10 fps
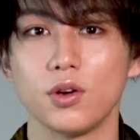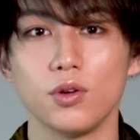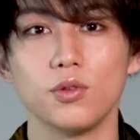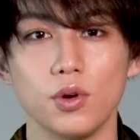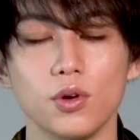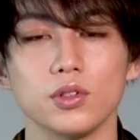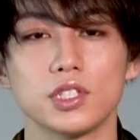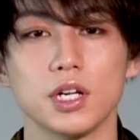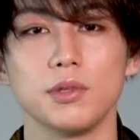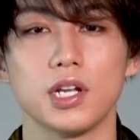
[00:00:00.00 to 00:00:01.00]
本を
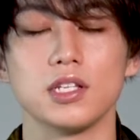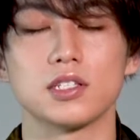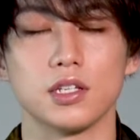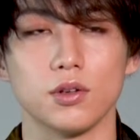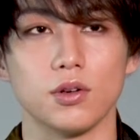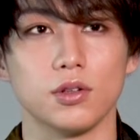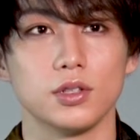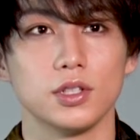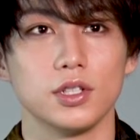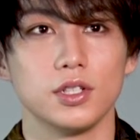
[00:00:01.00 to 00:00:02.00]
しか見てないんですけど
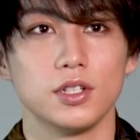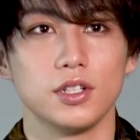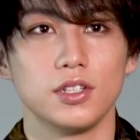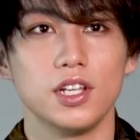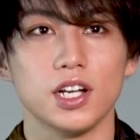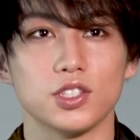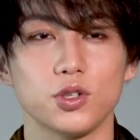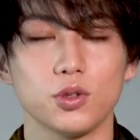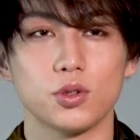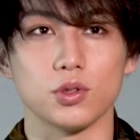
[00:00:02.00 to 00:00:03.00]
なんか
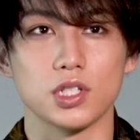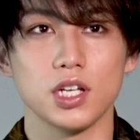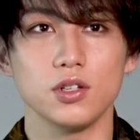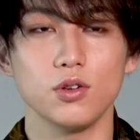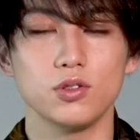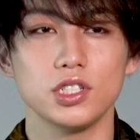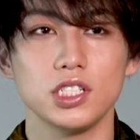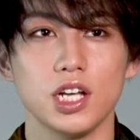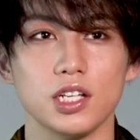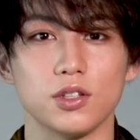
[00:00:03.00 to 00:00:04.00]
ちょっと戦国
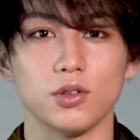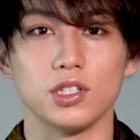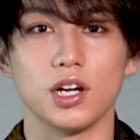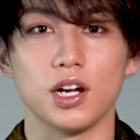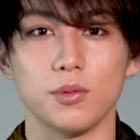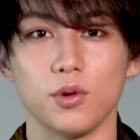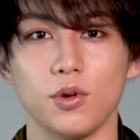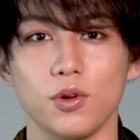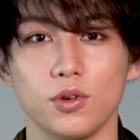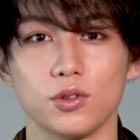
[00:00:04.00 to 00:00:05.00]
時代と言いながら
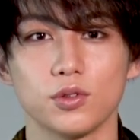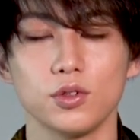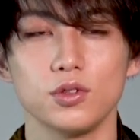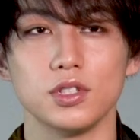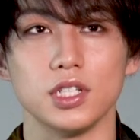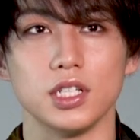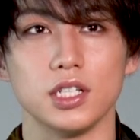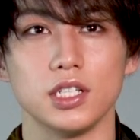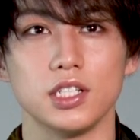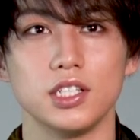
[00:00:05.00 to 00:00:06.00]
も特に
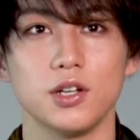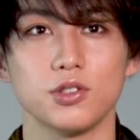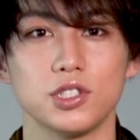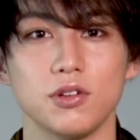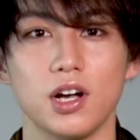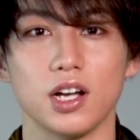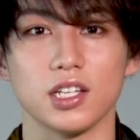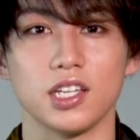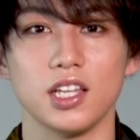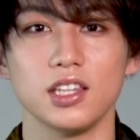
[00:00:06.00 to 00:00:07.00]
秀吉
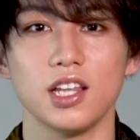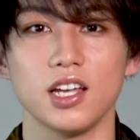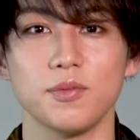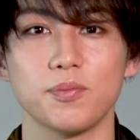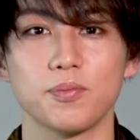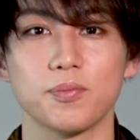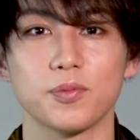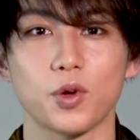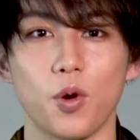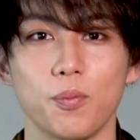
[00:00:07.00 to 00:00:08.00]
は現代っ
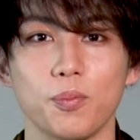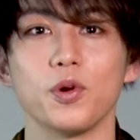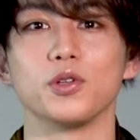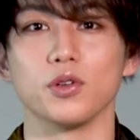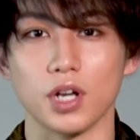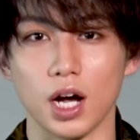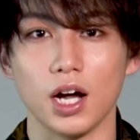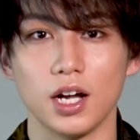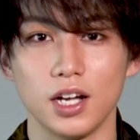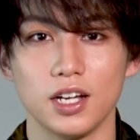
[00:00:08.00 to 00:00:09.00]
子っぽいというか
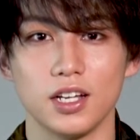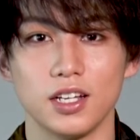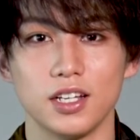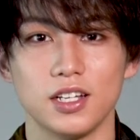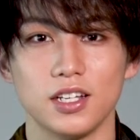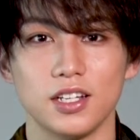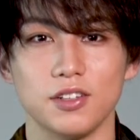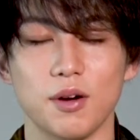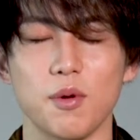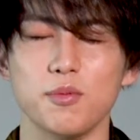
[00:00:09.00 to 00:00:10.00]

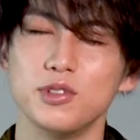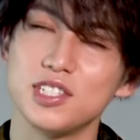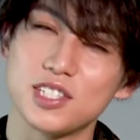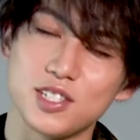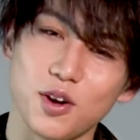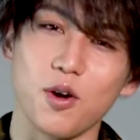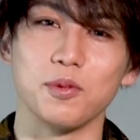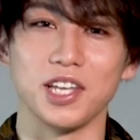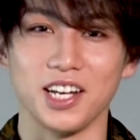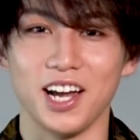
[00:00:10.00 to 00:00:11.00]
あもう無理っすよ
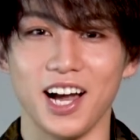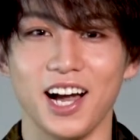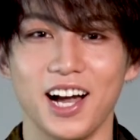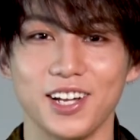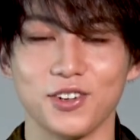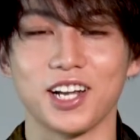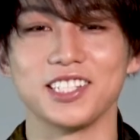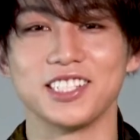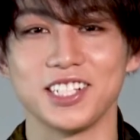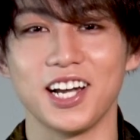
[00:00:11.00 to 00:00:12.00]
みたいなあの
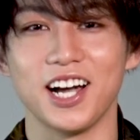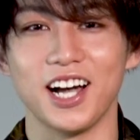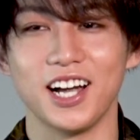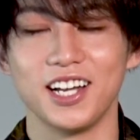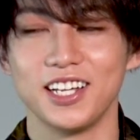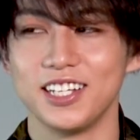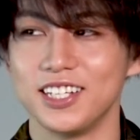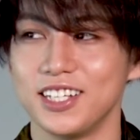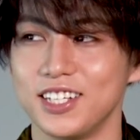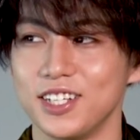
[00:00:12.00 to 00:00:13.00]
感じが
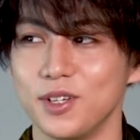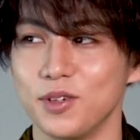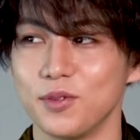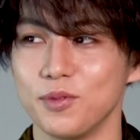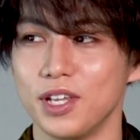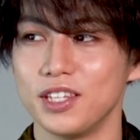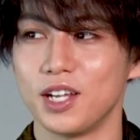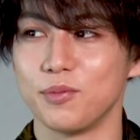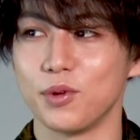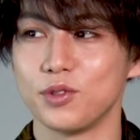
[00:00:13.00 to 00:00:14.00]
なん
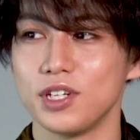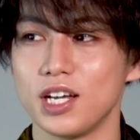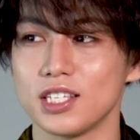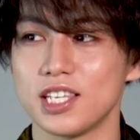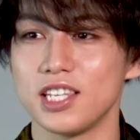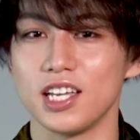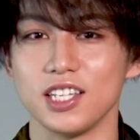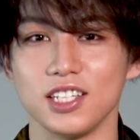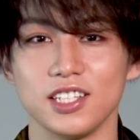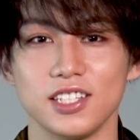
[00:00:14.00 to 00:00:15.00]
なら僕ら世代っ